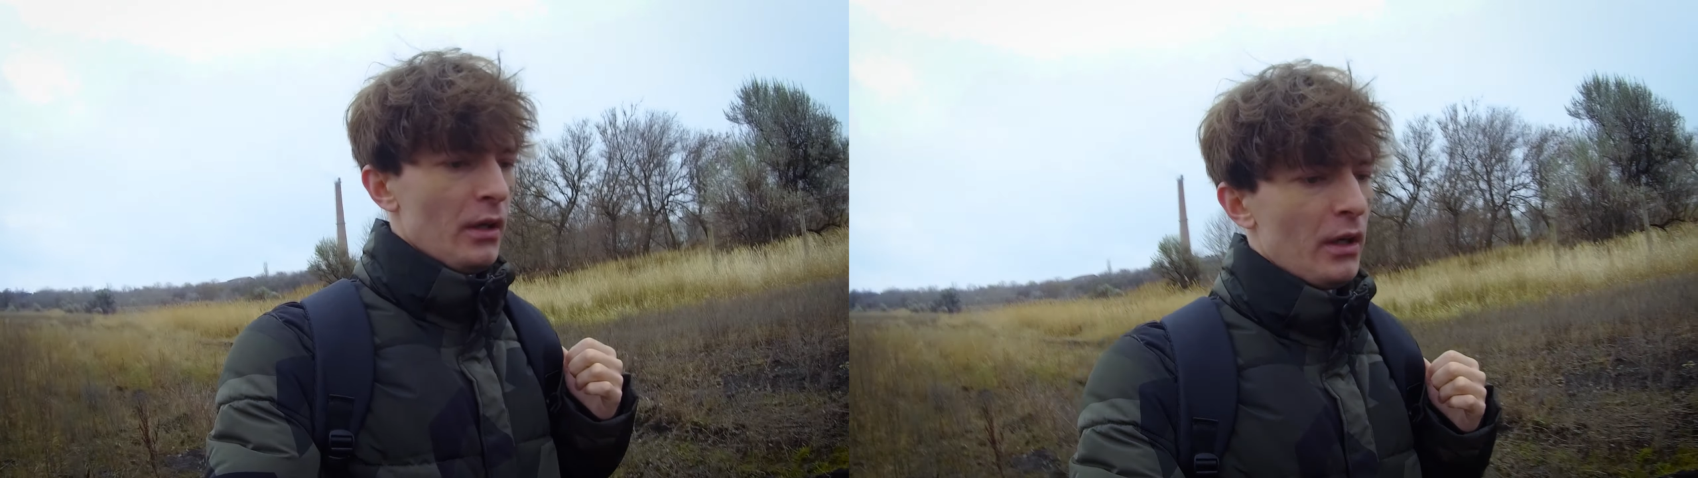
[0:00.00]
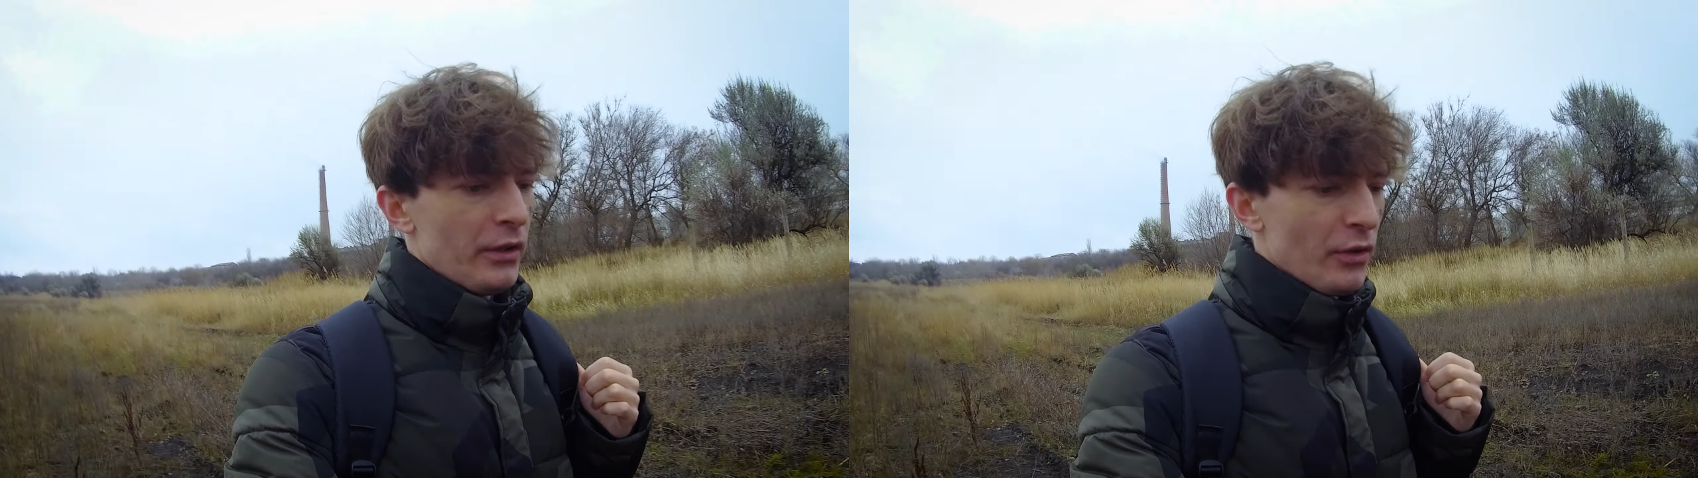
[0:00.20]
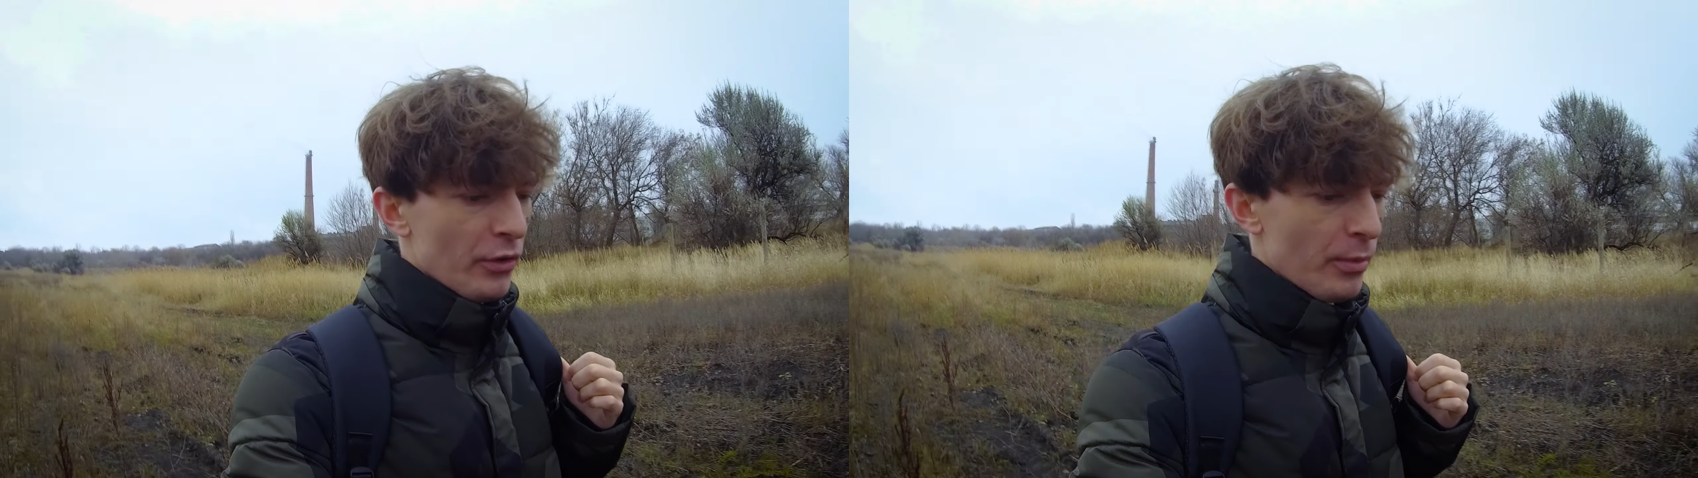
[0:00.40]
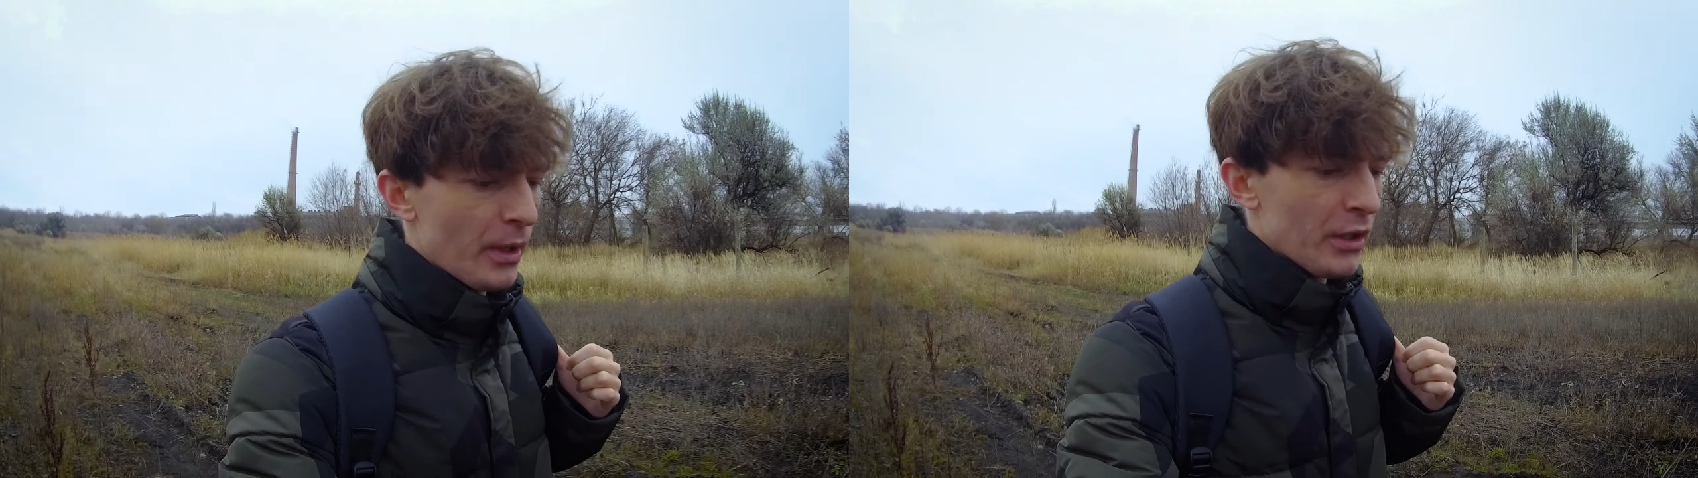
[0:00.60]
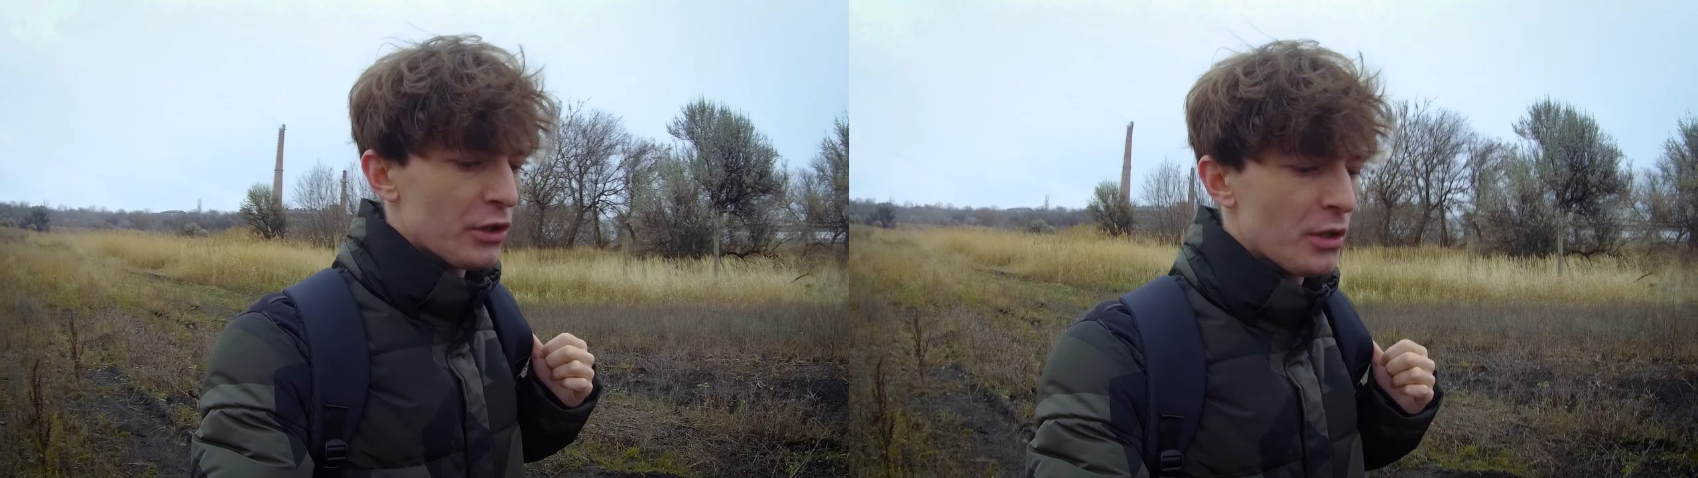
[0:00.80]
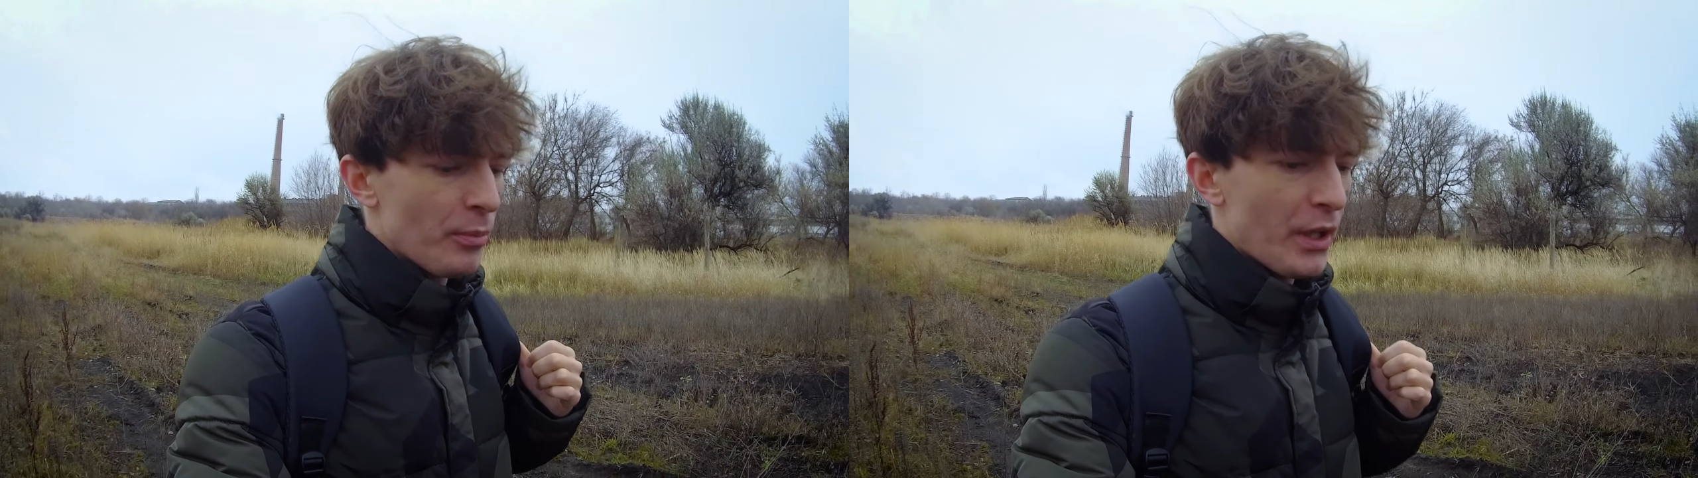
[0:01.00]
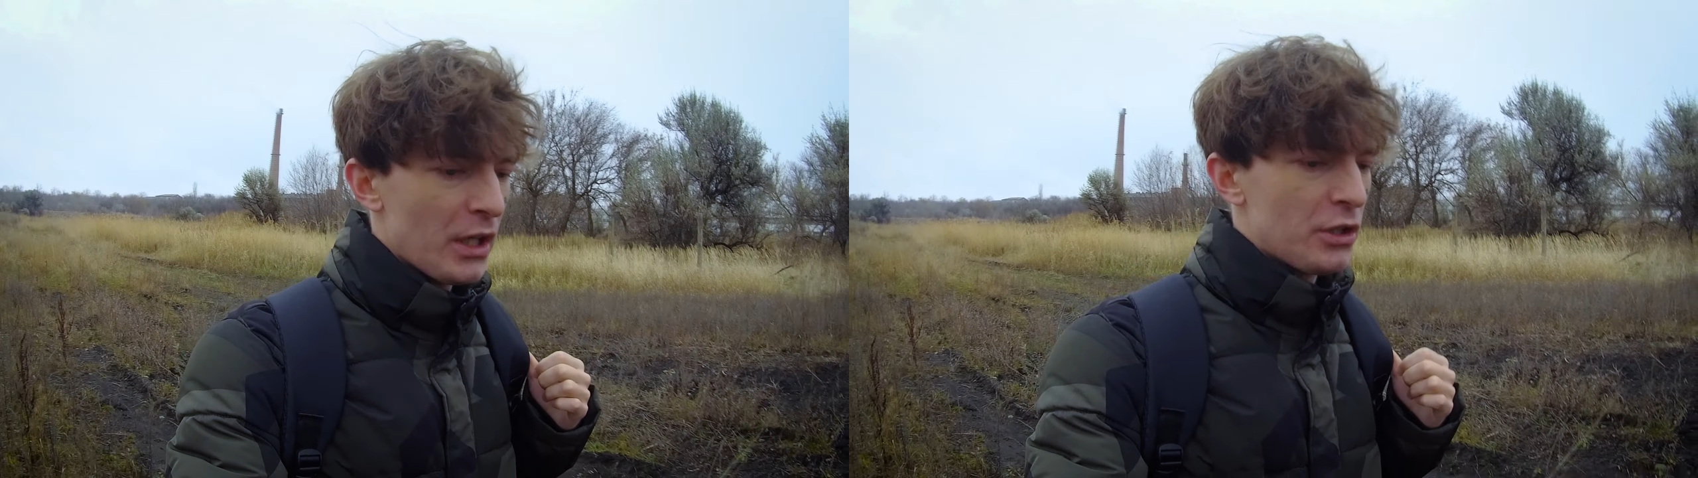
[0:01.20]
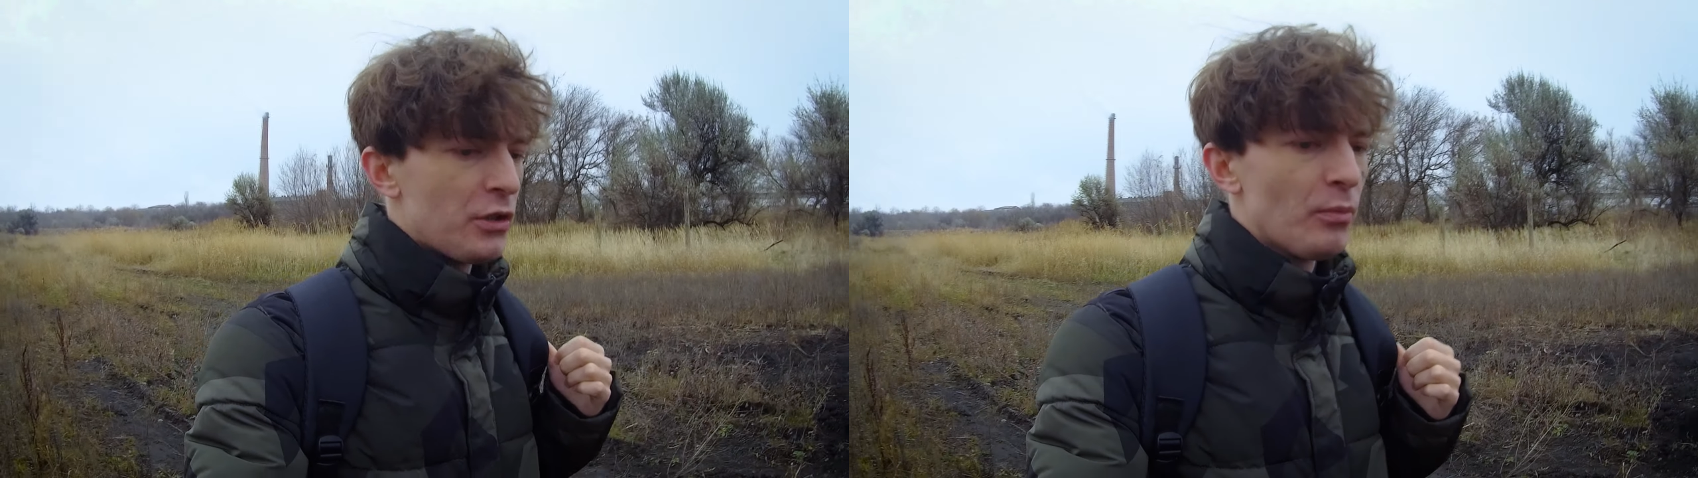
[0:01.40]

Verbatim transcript: Хотелось бы, конечно, порезче.